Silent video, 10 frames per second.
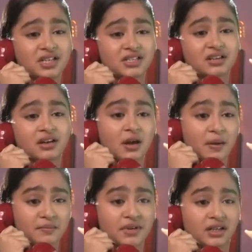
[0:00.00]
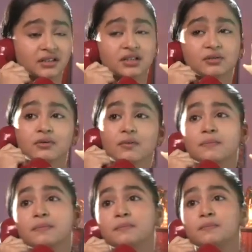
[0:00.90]
अच्छा चल मैं रखती हूँ
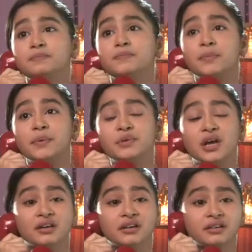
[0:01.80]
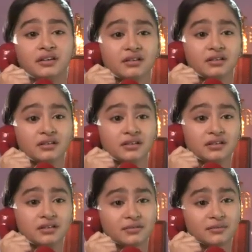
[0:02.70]
पापा बुला ले
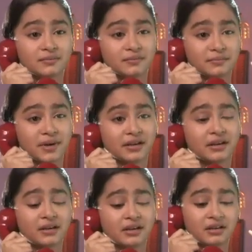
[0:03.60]
बाय